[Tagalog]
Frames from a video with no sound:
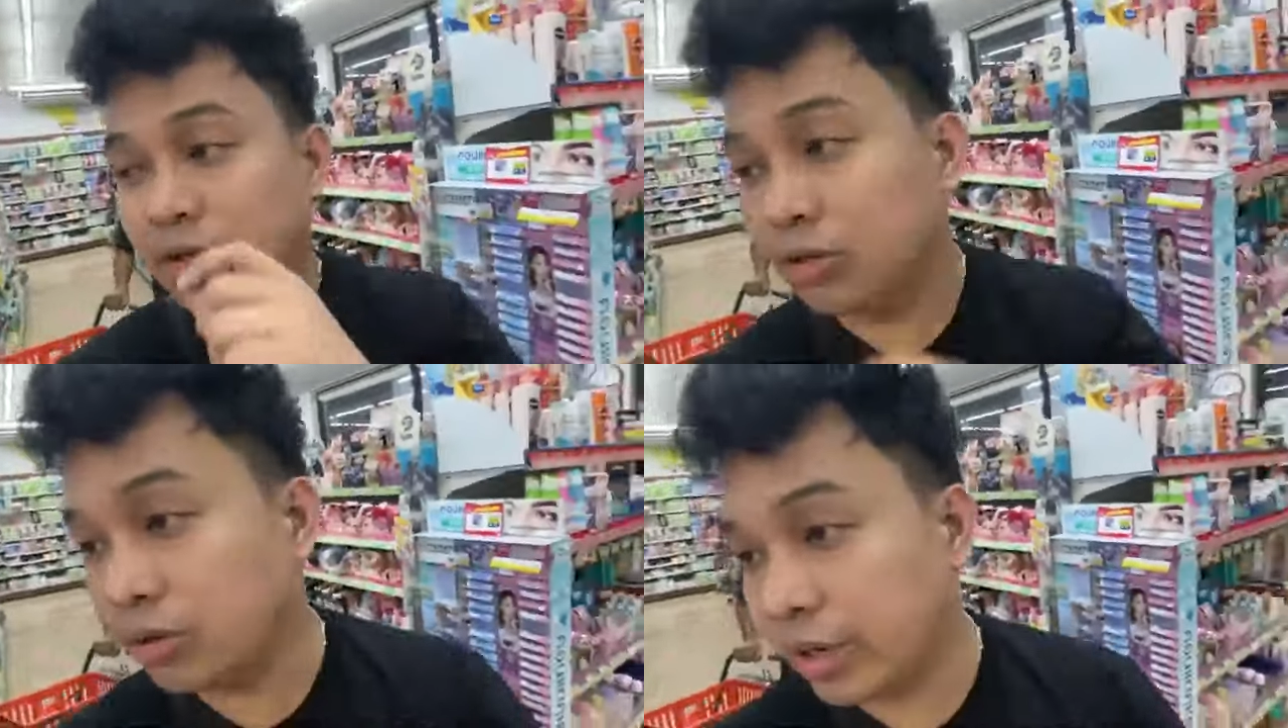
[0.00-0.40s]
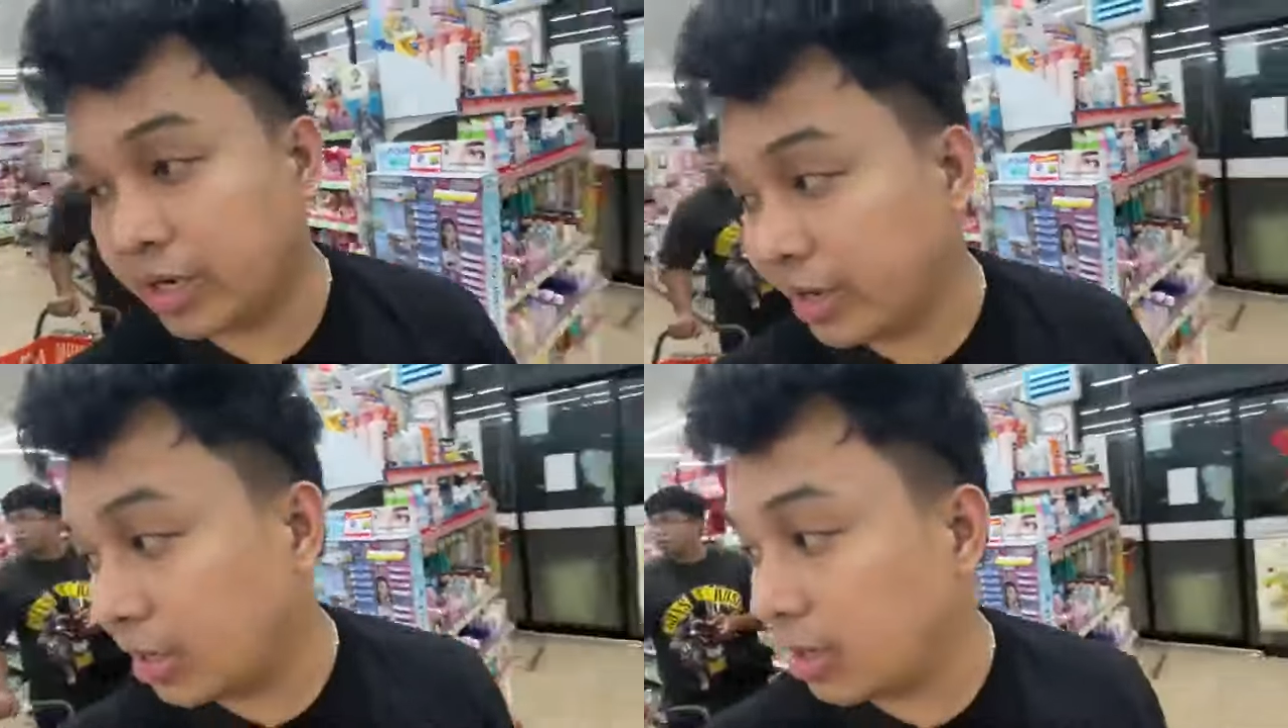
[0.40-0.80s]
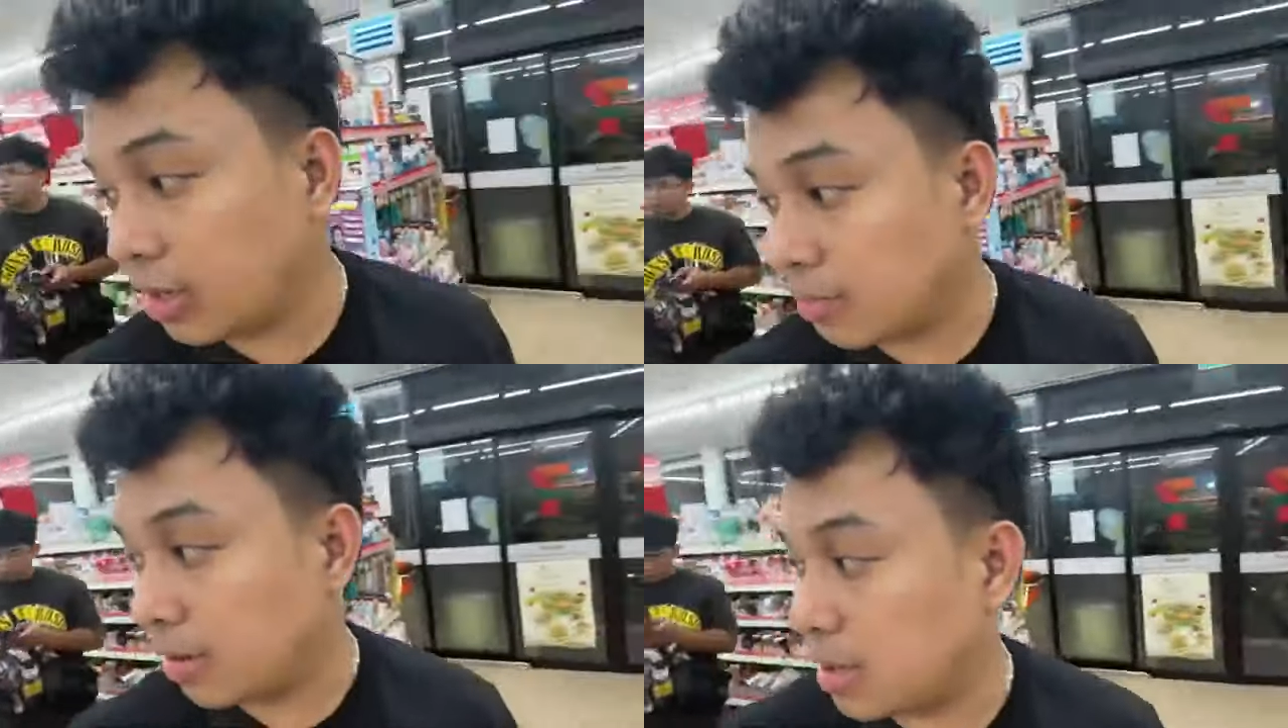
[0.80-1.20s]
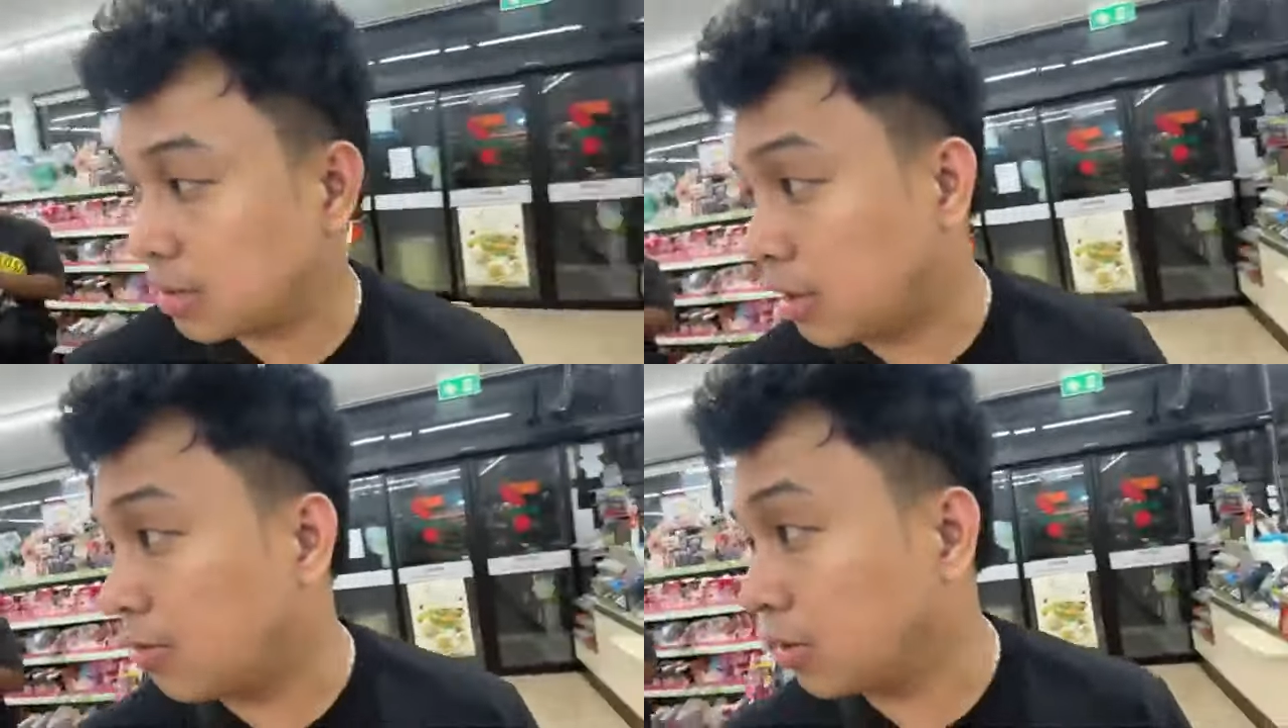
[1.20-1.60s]
yung inhaler ba
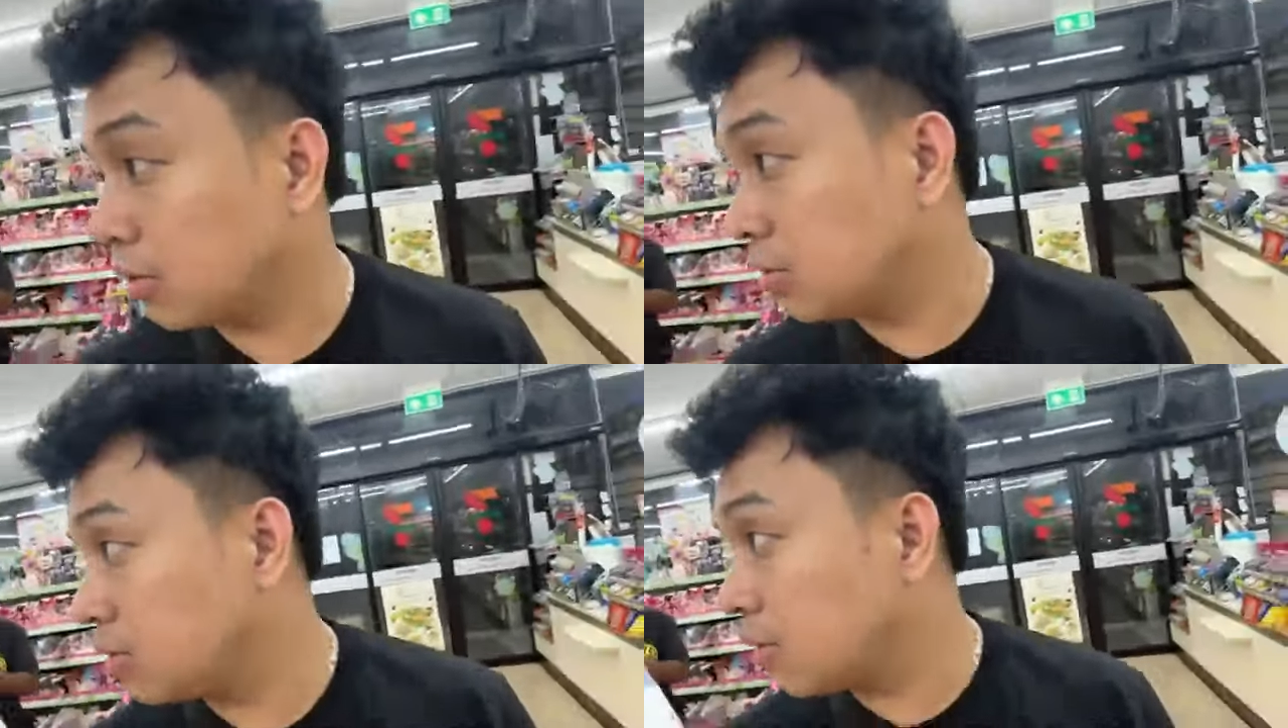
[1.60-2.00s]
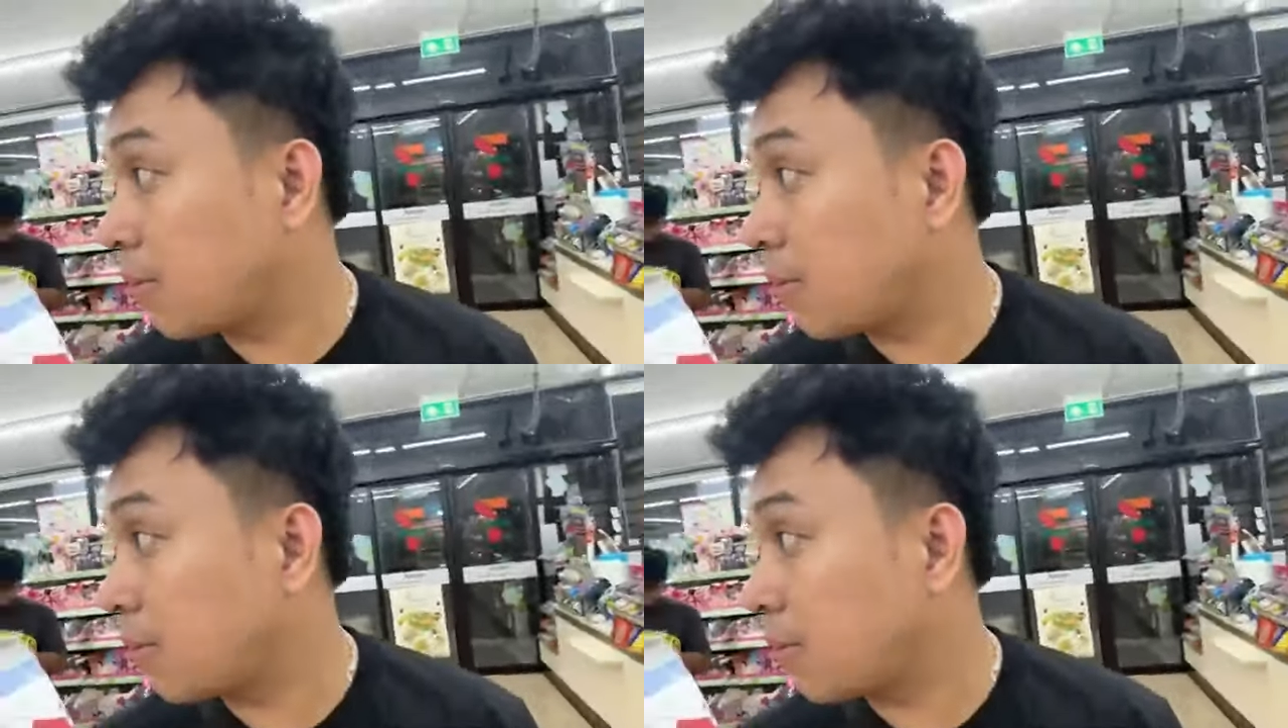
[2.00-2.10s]
tawag dun?